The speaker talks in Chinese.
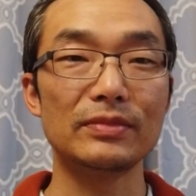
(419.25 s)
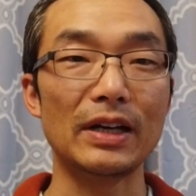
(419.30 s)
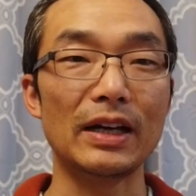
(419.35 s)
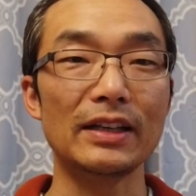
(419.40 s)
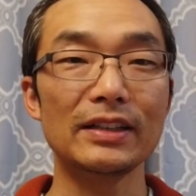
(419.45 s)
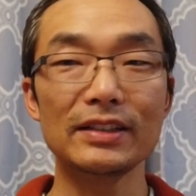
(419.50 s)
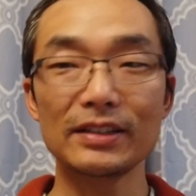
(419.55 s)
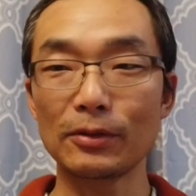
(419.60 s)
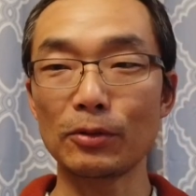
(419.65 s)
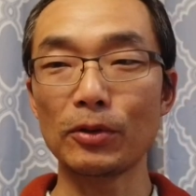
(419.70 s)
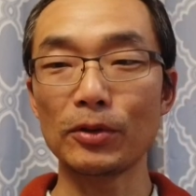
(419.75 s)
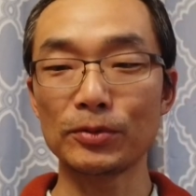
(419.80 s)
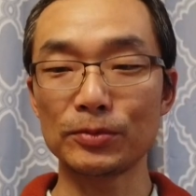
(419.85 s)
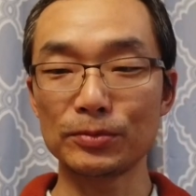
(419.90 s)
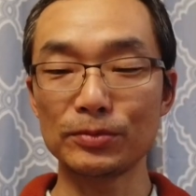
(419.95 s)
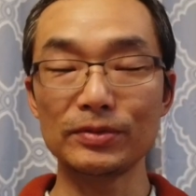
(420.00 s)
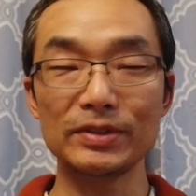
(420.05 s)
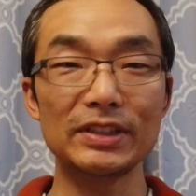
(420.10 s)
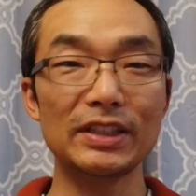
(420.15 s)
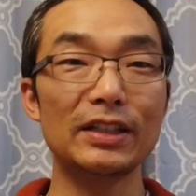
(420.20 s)
哎，我
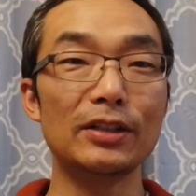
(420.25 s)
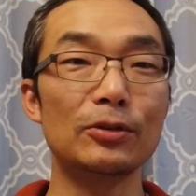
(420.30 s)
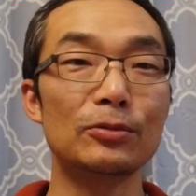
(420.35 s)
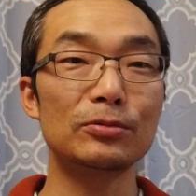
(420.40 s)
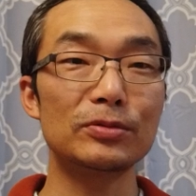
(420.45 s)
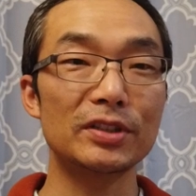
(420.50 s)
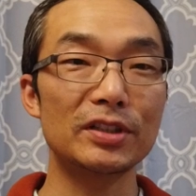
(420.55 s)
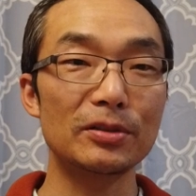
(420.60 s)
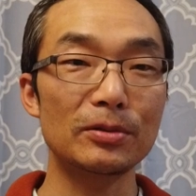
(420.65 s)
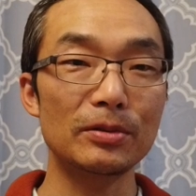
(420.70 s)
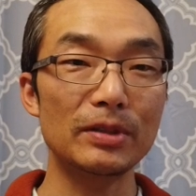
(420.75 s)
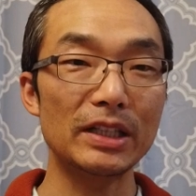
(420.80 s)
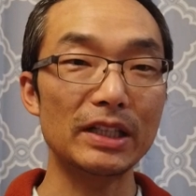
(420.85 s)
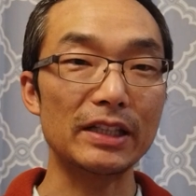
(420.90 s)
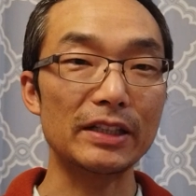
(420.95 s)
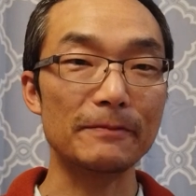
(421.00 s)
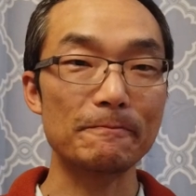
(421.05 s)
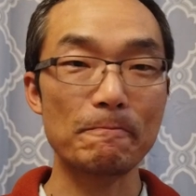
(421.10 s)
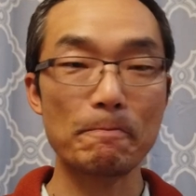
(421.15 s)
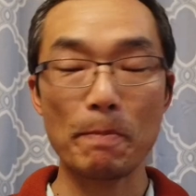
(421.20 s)
读一故事
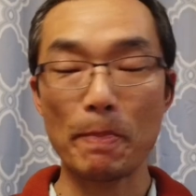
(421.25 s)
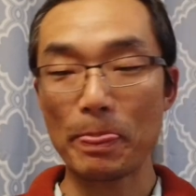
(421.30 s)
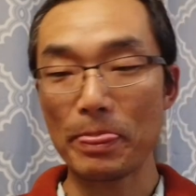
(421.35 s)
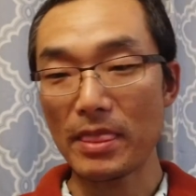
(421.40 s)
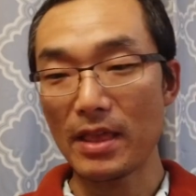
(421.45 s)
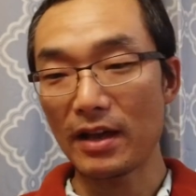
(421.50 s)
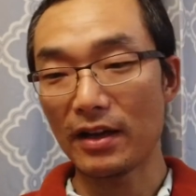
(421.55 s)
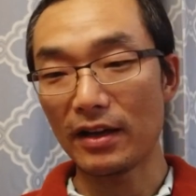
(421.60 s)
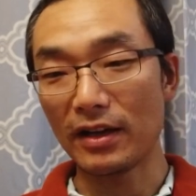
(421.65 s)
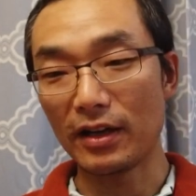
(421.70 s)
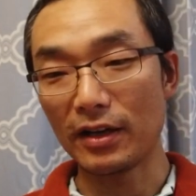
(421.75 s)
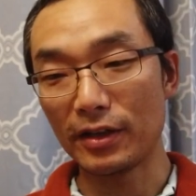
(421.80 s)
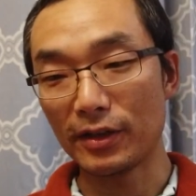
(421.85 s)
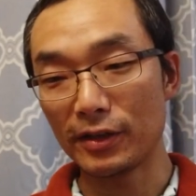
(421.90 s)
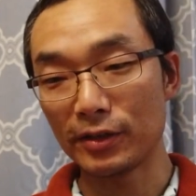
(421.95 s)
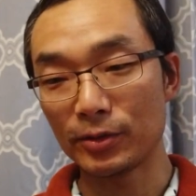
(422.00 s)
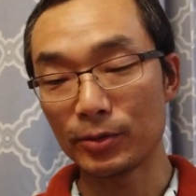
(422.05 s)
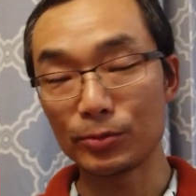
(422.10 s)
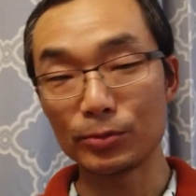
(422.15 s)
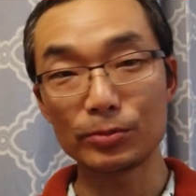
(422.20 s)
会，
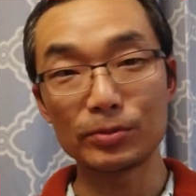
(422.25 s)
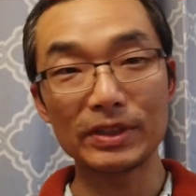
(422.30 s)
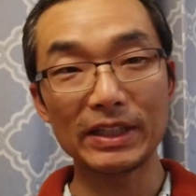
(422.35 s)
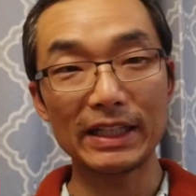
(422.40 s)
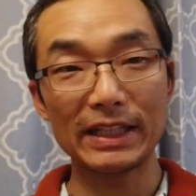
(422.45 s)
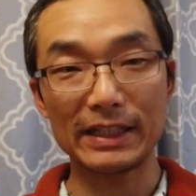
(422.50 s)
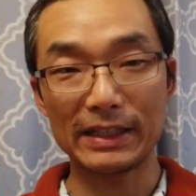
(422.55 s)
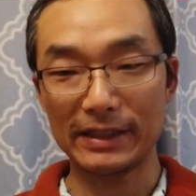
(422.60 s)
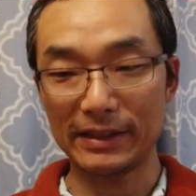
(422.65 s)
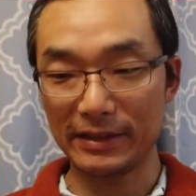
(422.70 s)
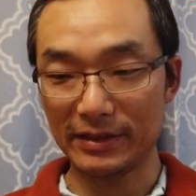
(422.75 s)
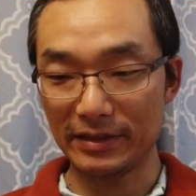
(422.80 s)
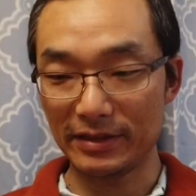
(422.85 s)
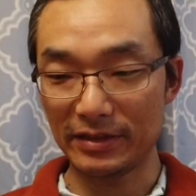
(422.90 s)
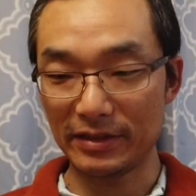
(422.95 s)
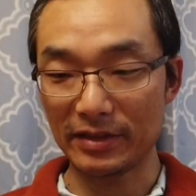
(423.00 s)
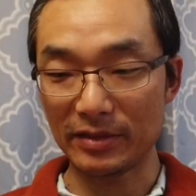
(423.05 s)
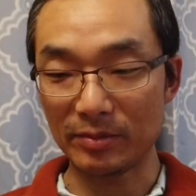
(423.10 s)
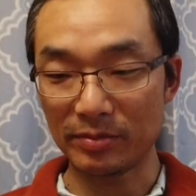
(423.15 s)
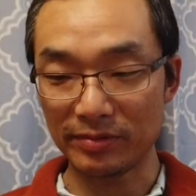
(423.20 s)
呃，读那个
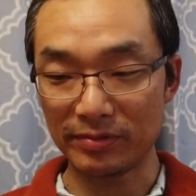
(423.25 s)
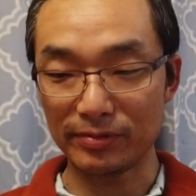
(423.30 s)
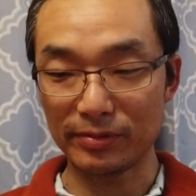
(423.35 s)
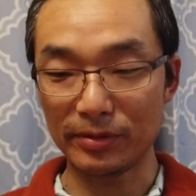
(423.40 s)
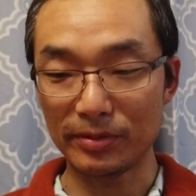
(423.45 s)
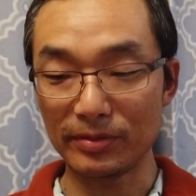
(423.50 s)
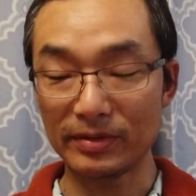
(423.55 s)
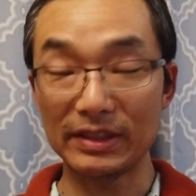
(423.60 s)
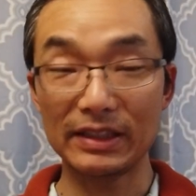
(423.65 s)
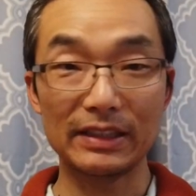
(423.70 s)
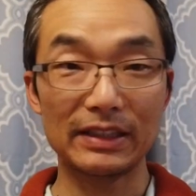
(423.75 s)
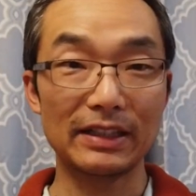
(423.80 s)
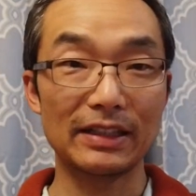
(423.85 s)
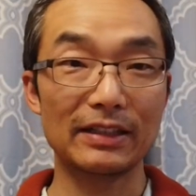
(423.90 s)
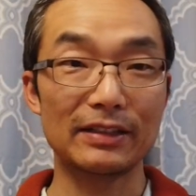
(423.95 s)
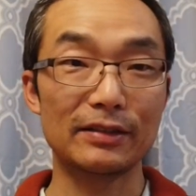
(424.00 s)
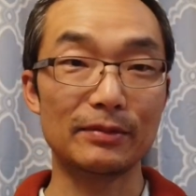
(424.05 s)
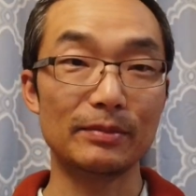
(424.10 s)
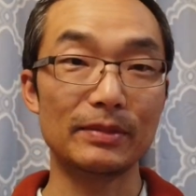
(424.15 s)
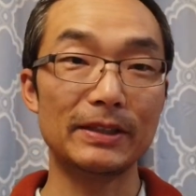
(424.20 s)
那普通的那
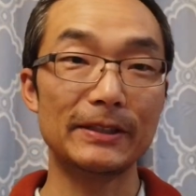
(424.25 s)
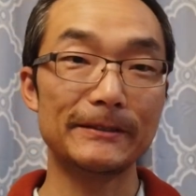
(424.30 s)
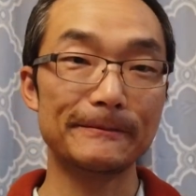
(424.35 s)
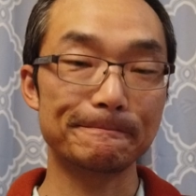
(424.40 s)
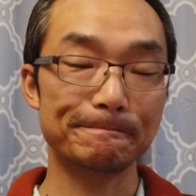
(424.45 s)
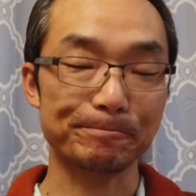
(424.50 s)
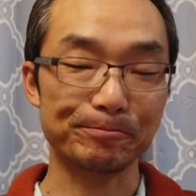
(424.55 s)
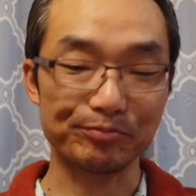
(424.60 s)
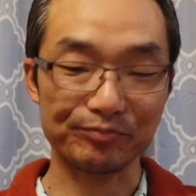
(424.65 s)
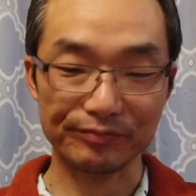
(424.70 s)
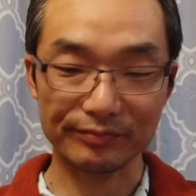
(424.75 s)
个什么，